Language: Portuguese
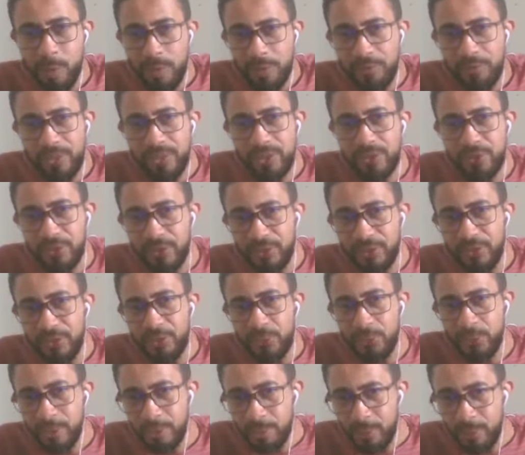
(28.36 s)
uma vez que você
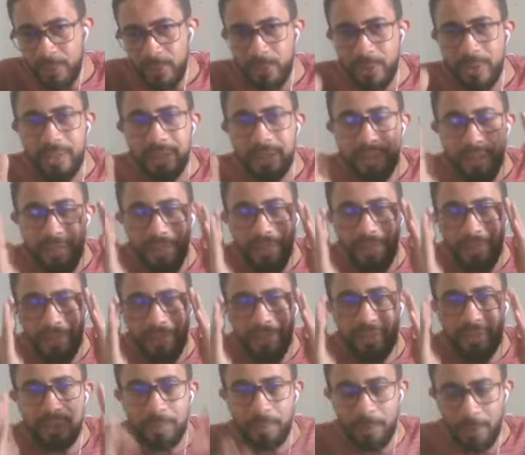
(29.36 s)
estuda muito é,
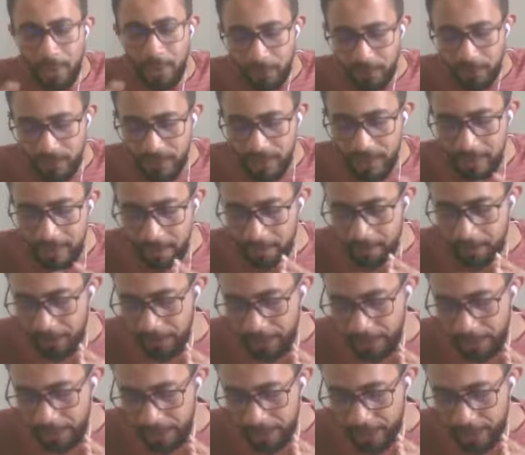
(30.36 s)
esses povos, né?
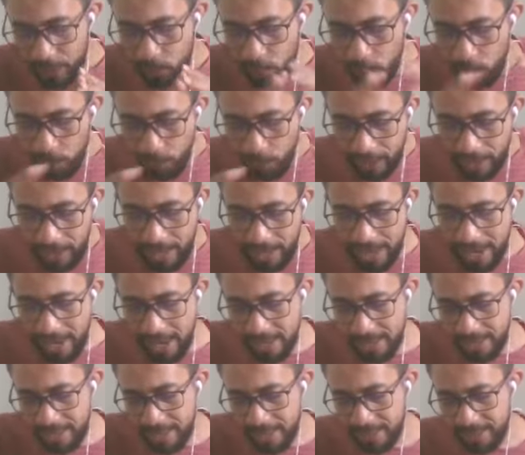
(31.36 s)
E como que
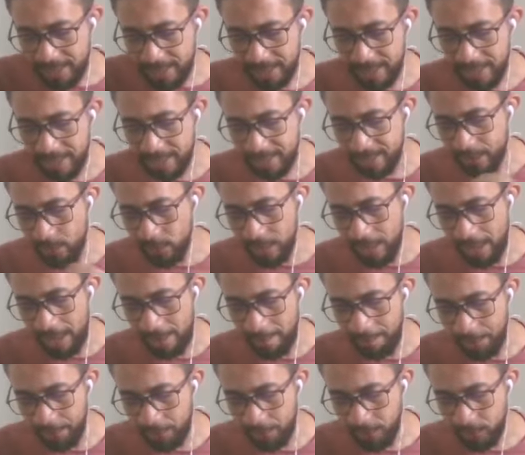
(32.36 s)
é essa questão
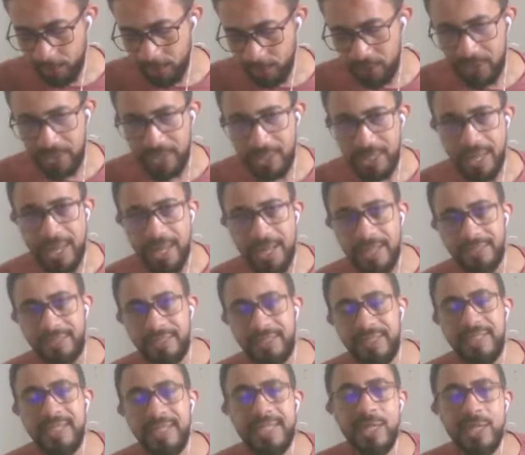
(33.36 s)
lá? Ou se lá
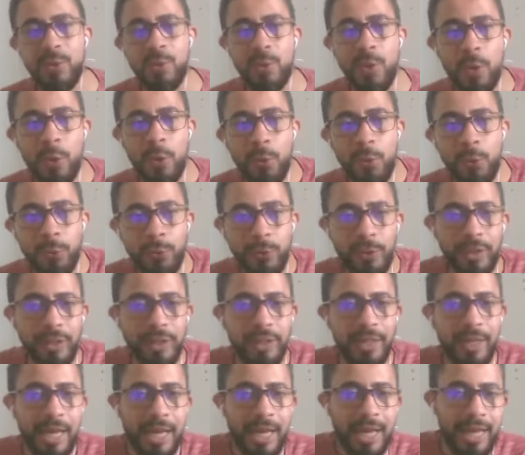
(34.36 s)
se ganha uma
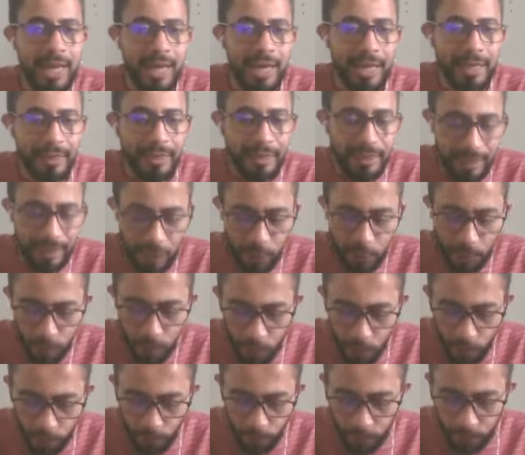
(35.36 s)
outra, é, se tem
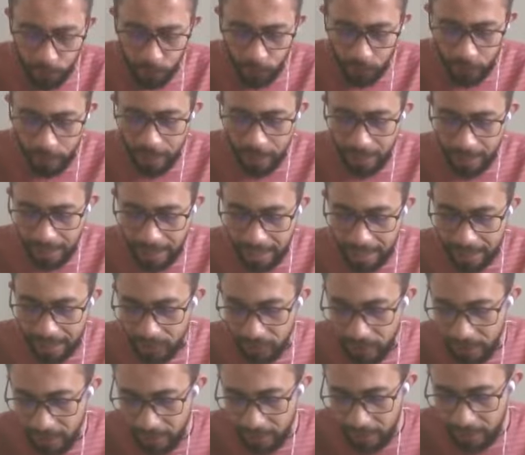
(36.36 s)
uma outra tonalidade,
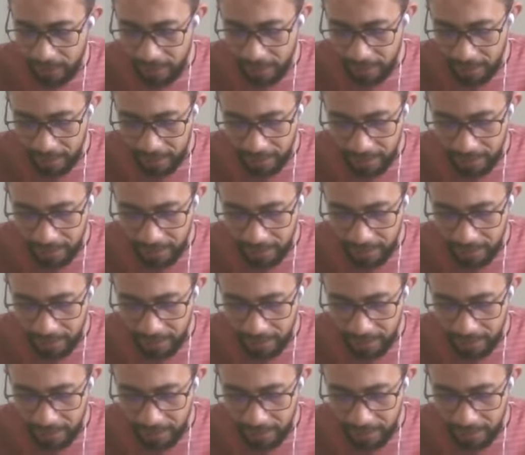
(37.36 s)
né?